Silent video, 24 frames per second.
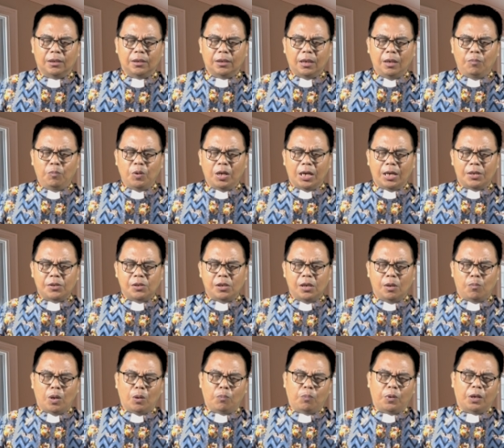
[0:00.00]
Terima kasih
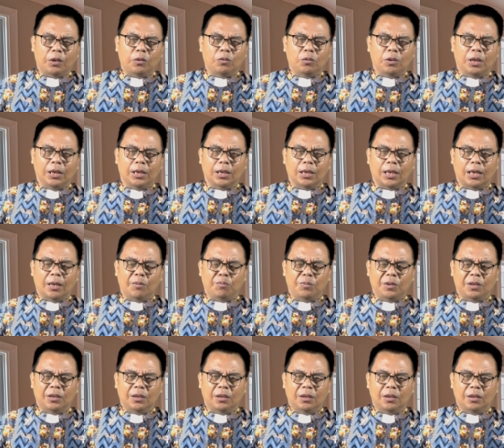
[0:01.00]
ya Bapak ya Tuhan
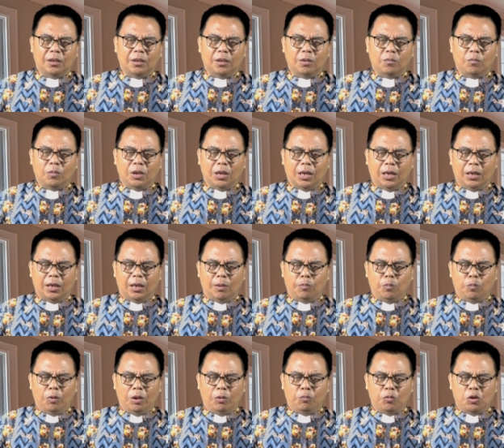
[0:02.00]
kami. Bahkan kami
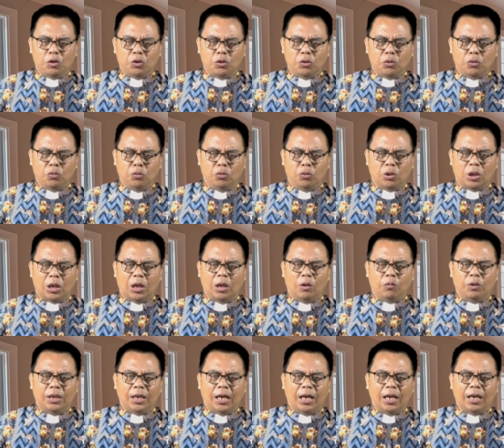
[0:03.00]
boleh bersyukur
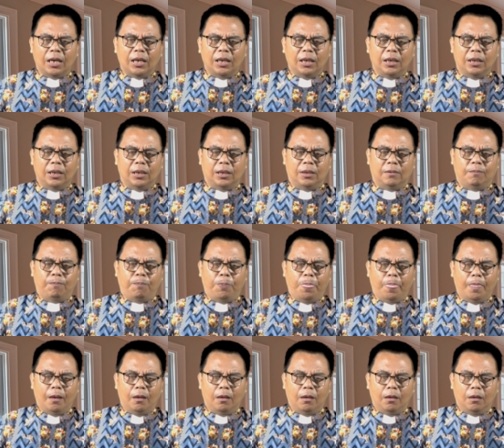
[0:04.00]
kalau di hari ini
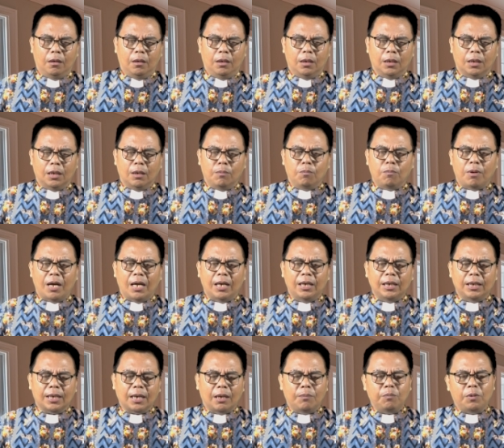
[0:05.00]

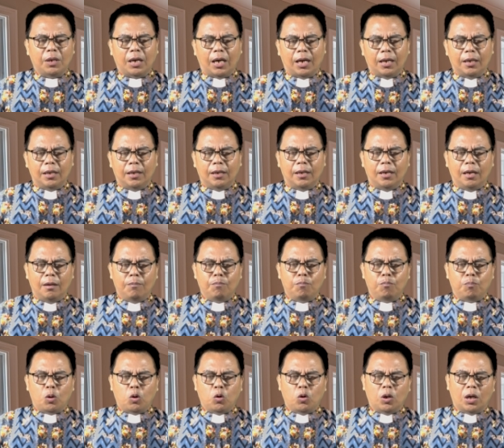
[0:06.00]
kembali kami ada dalam
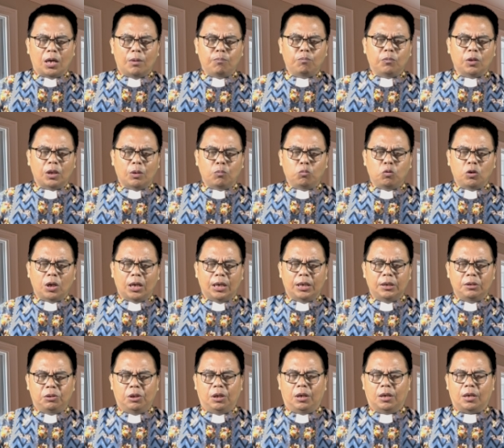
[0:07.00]
program Tabura
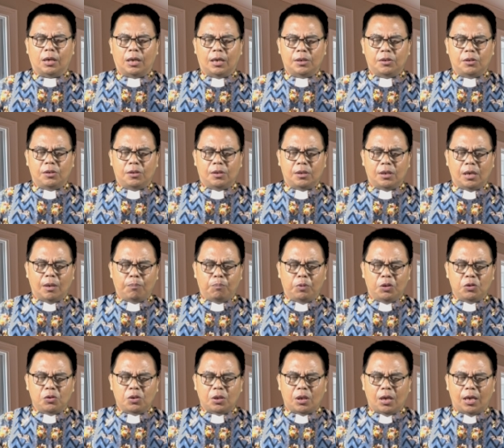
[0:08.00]
Injil Klasi
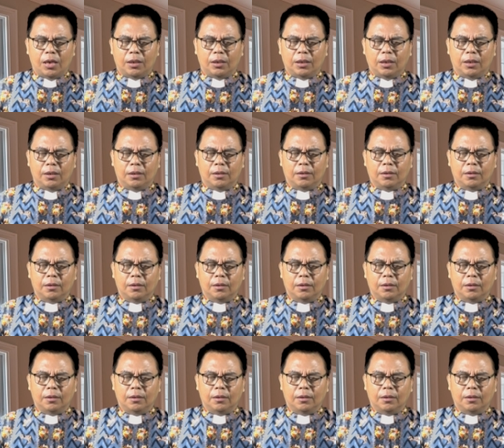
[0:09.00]
Siapin Selatan.